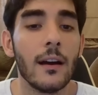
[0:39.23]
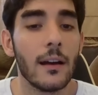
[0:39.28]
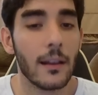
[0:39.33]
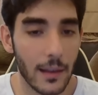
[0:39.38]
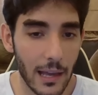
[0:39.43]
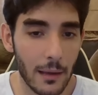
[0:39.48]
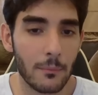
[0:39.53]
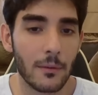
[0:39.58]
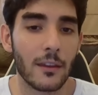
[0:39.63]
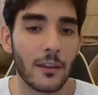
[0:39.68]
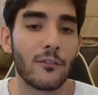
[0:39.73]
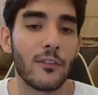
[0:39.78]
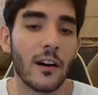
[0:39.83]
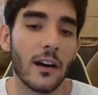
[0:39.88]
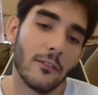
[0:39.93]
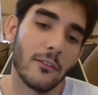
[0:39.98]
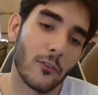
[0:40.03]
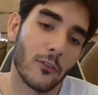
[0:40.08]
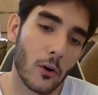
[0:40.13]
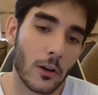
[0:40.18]
لعب اي e 5
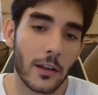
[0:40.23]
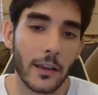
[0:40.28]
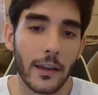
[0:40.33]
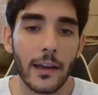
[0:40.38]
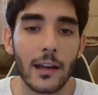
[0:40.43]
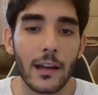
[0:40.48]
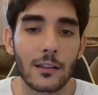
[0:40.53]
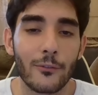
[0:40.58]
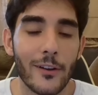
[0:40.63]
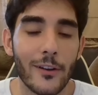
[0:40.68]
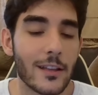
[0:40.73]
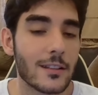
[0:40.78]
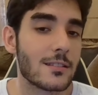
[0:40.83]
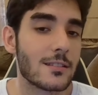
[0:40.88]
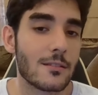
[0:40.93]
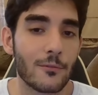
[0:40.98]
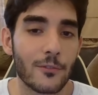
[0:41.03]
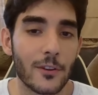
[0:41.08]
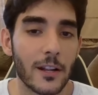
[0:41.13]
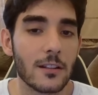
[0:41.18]
اوكي ادفانسد
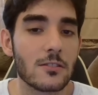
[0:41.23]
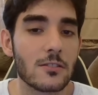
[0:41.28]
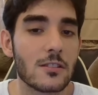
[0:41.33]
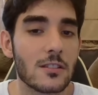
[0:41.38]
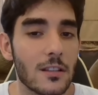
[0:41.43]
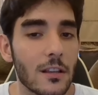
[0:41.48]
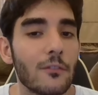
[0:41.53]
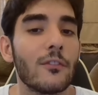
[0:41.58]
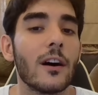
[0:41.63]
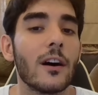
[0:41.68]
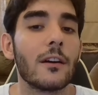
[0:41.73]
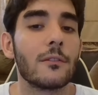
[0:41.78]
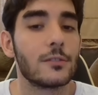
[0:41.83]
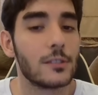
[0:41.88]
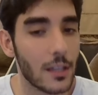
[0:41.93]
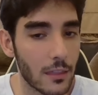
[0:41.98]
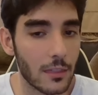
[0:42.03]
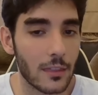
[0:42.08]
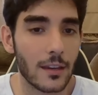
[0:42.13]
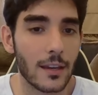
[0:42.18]
فرنش سي 5
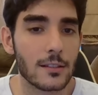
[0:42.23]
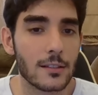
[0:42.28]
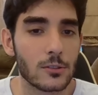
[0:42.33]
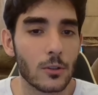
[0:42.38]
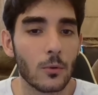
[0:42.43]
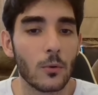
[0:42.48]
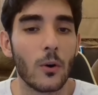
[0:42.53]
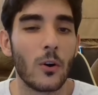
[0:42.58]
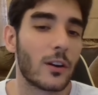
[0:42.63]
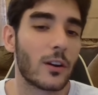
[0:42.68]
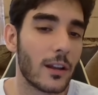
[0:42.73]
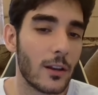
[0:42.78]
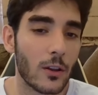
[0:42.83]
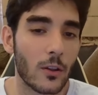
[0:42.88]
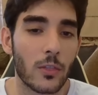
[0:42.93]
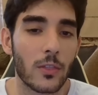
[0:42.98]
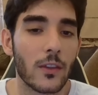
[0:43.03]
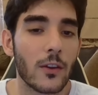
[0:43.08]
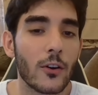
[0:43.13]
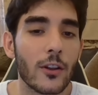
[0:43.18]
سي 3 سو هون كله
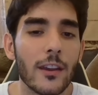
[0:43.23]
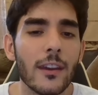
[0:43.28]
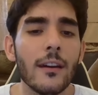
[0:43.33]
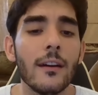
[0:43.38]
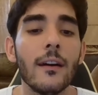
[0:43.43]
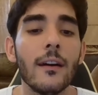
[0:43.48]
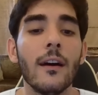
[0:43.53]
ثيوري